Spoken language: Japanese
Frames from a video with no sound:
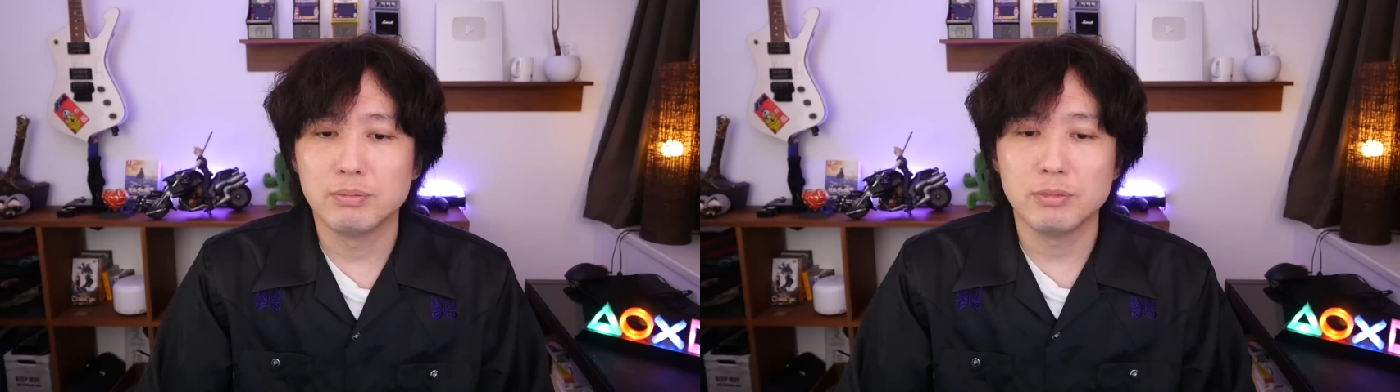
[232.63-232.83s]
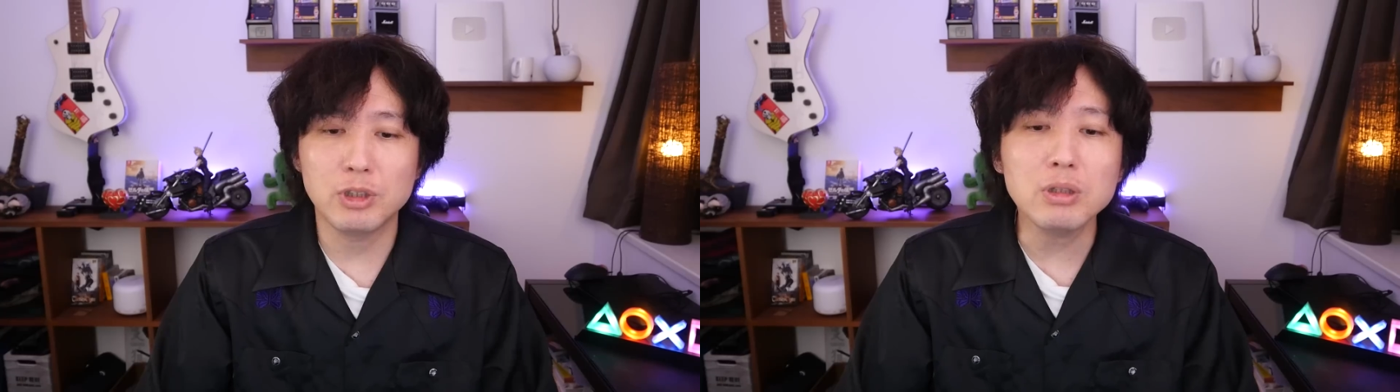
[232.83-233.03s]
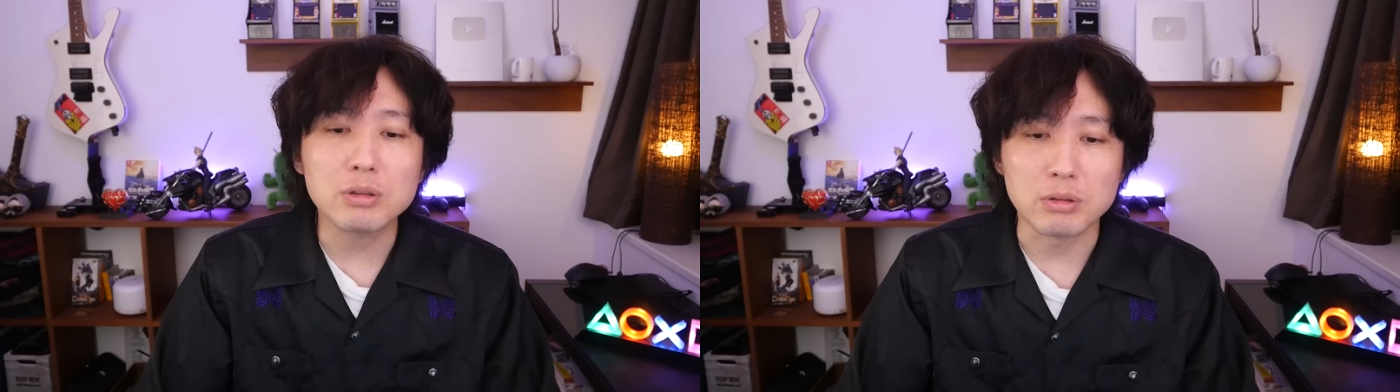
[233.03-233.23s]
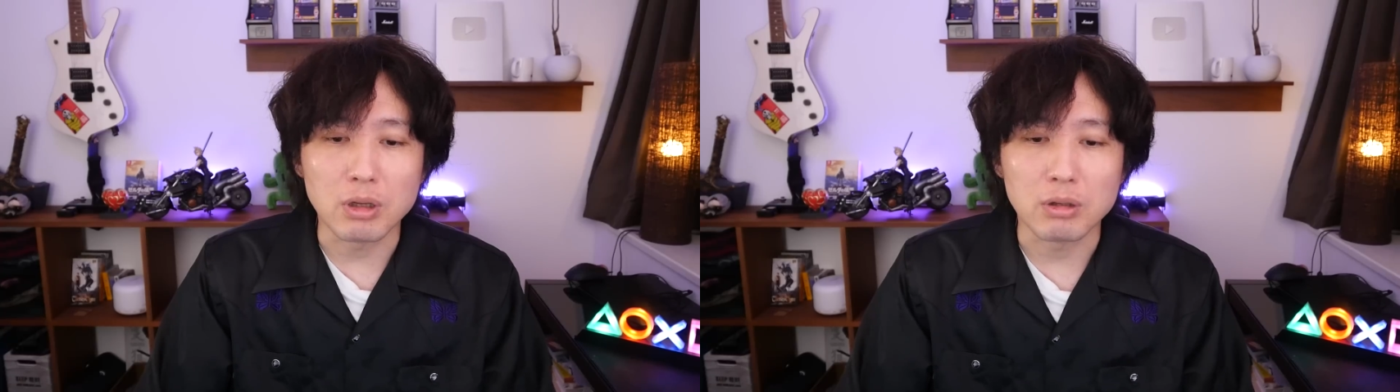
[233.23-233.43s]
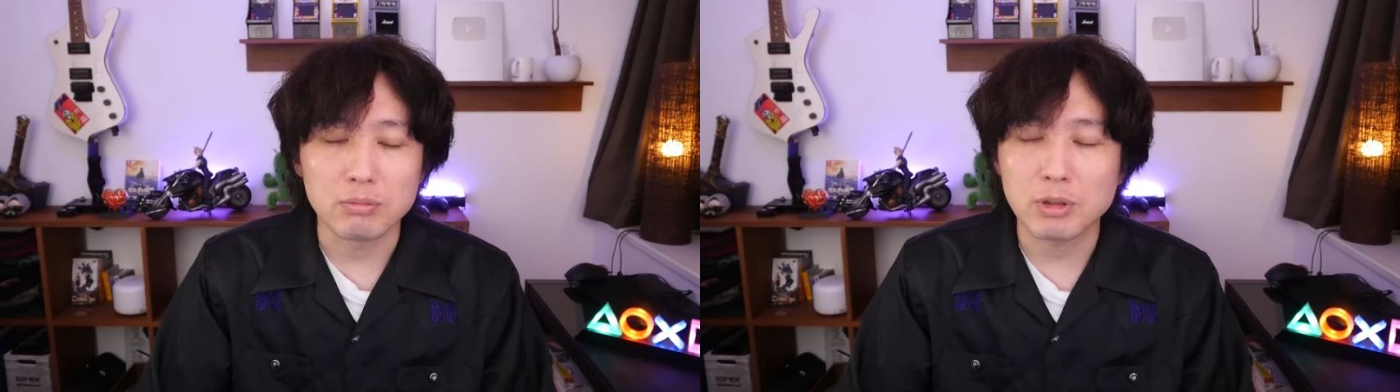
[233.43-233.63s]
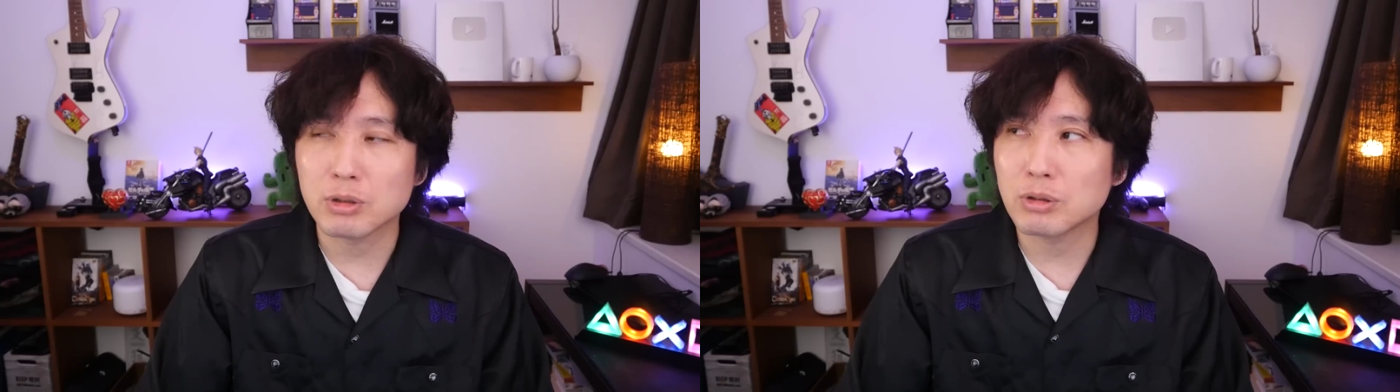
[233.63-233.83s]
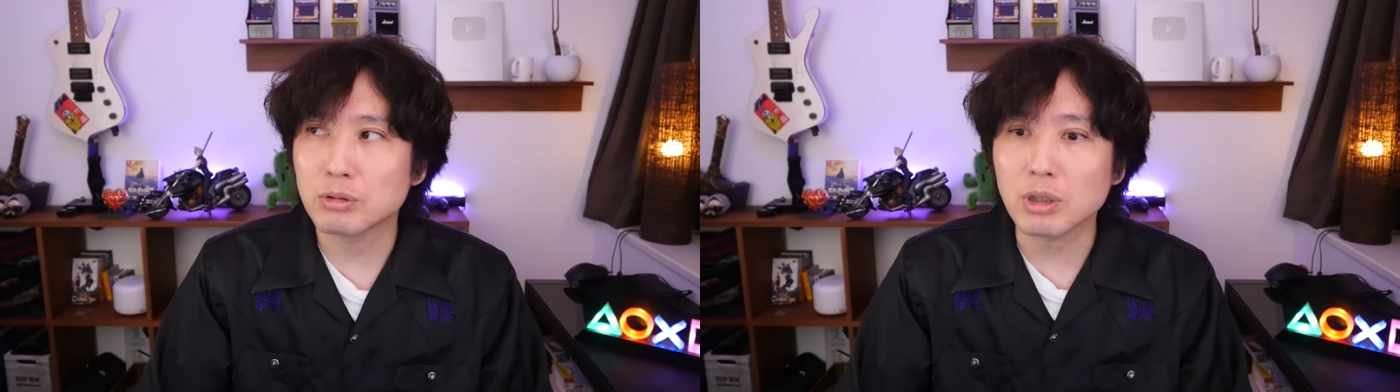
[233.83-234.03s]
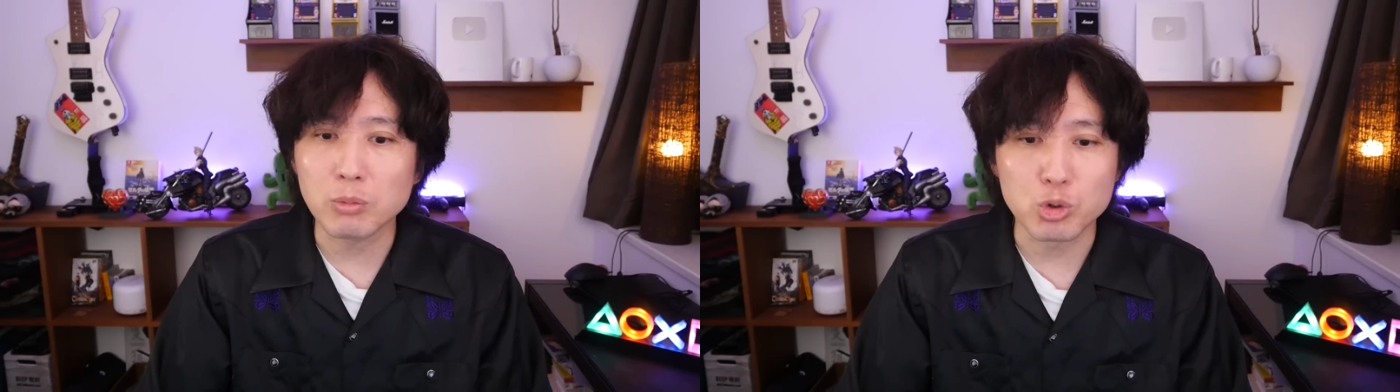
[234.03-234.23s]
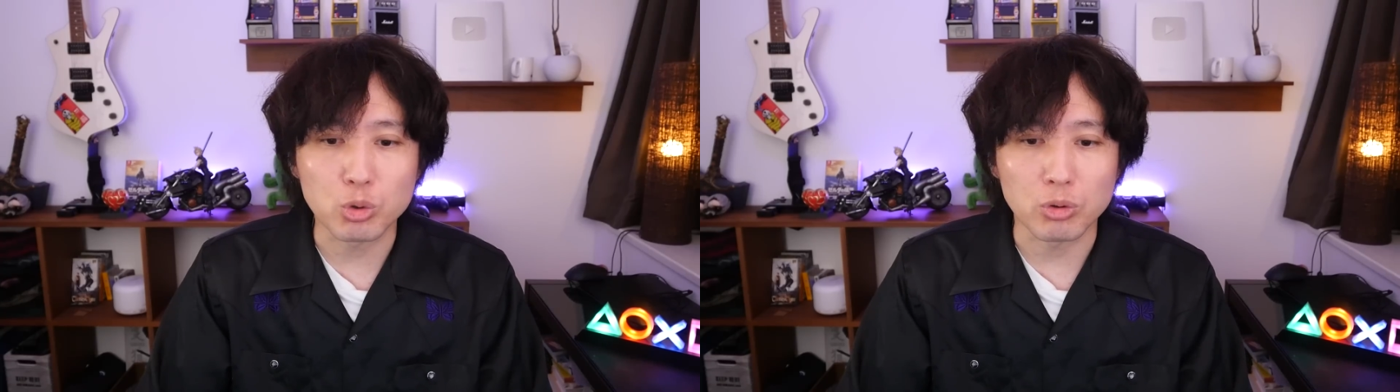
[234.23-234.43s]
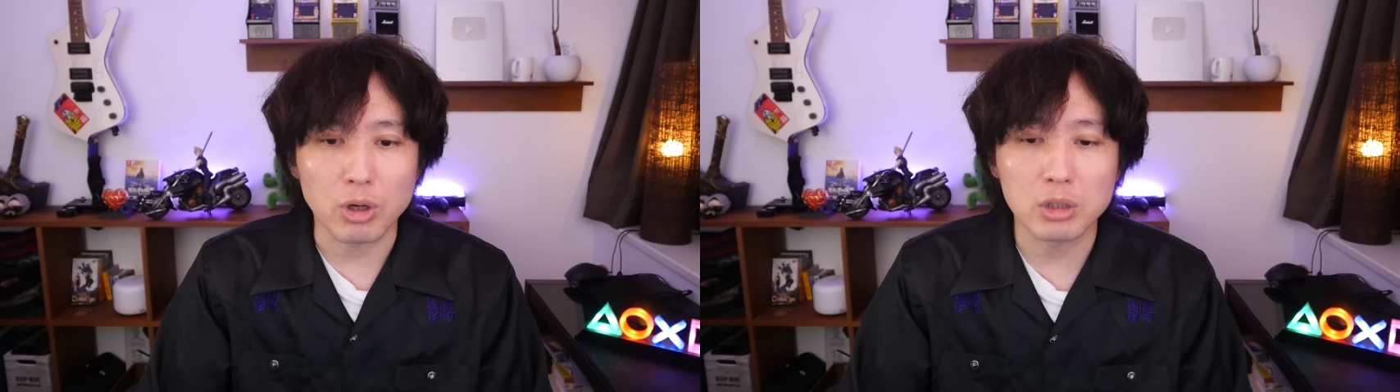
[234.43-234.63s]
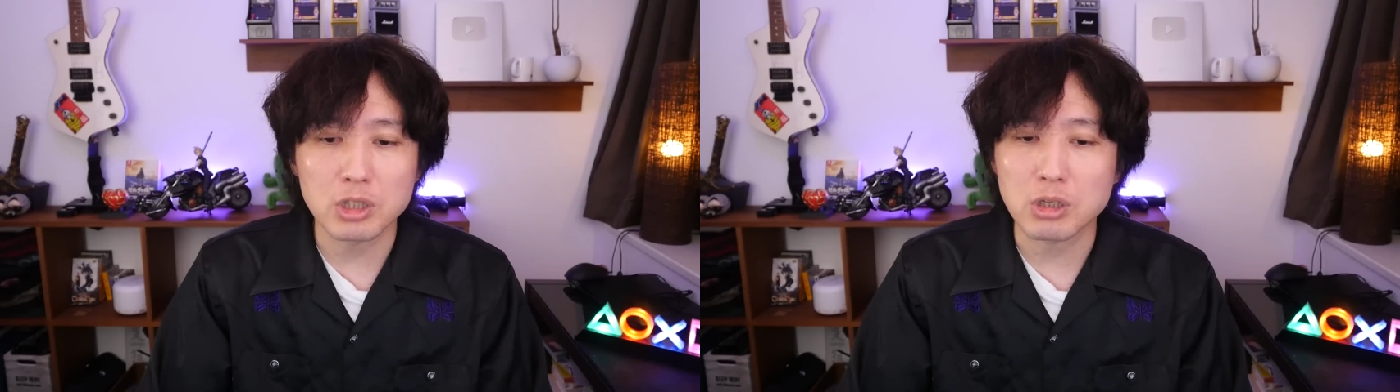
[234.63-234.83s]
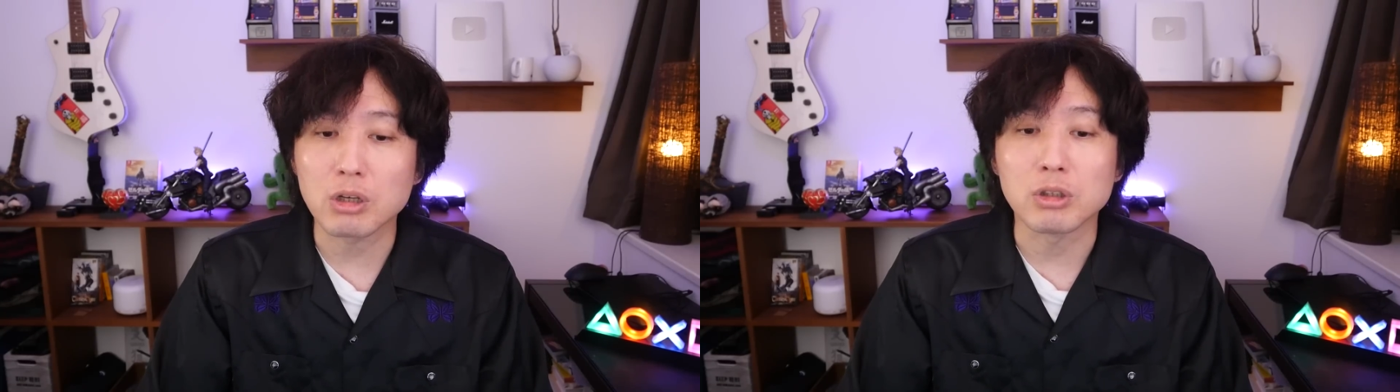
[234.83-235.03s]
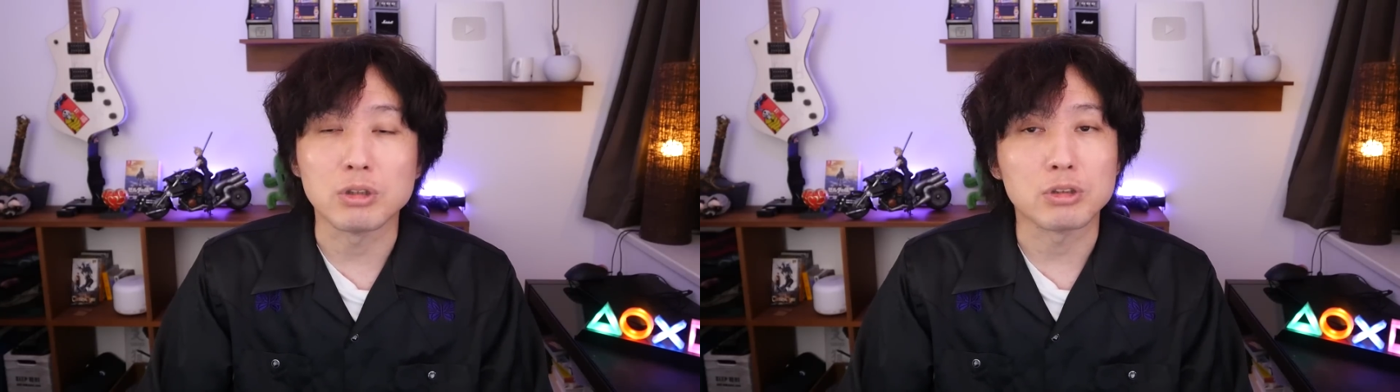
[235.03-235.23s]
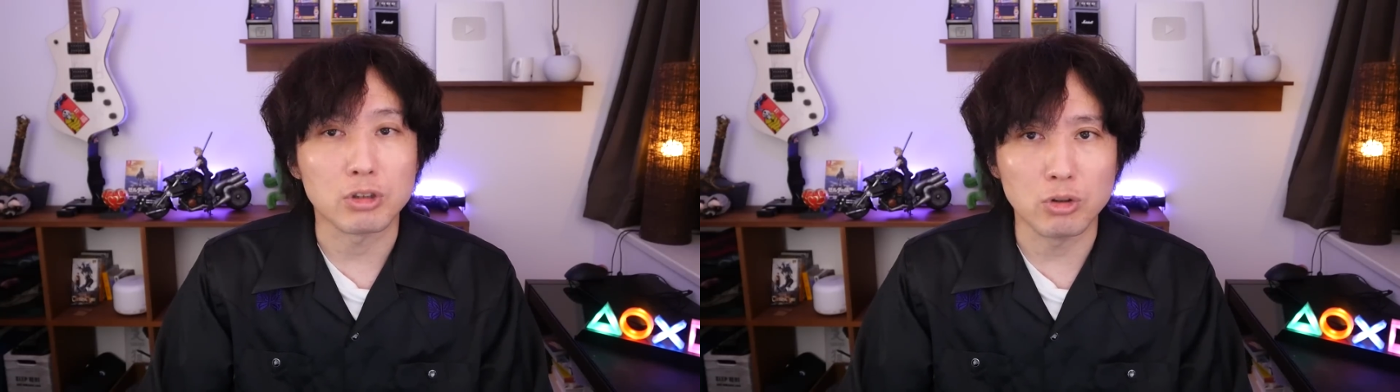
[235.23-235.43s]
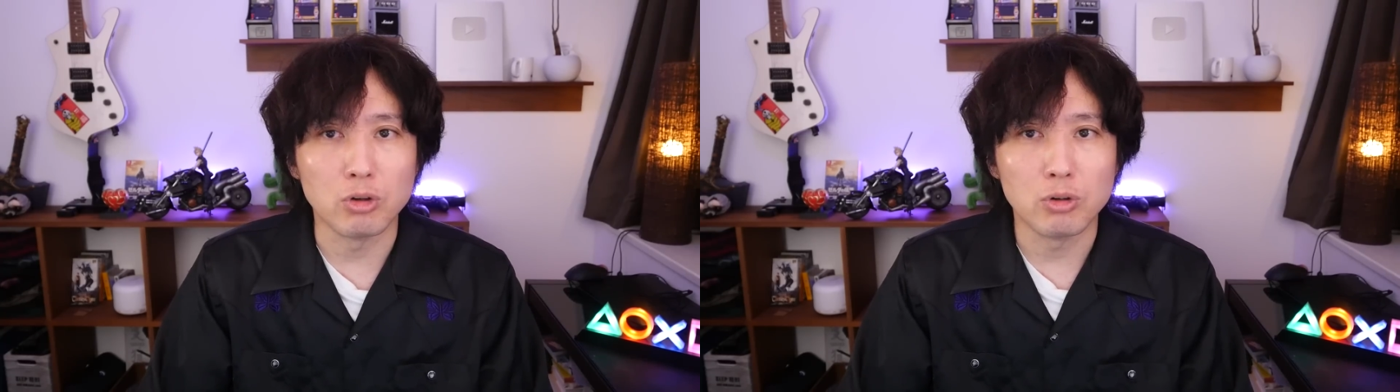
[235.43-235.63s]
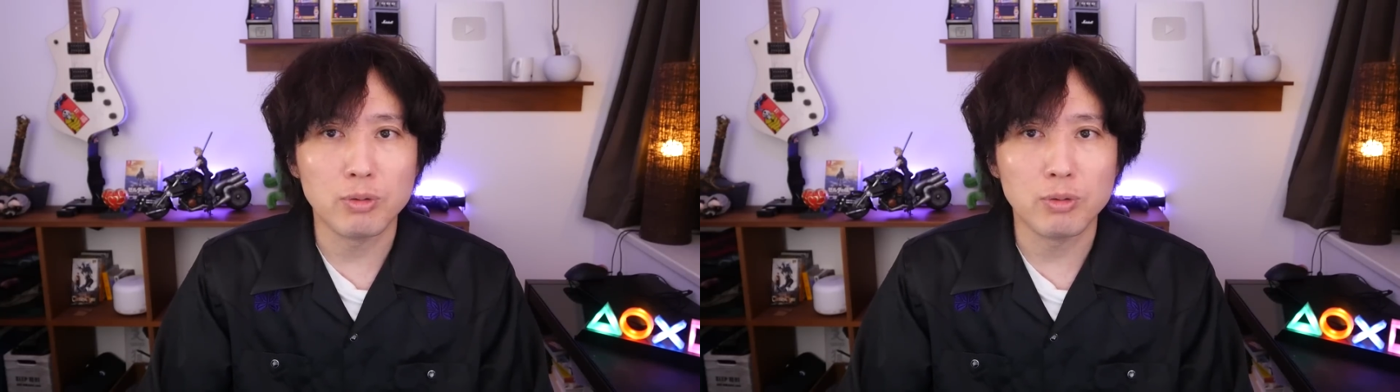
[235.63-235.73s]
うでですね、えー、さっきもちょっと話しかけたんですけど、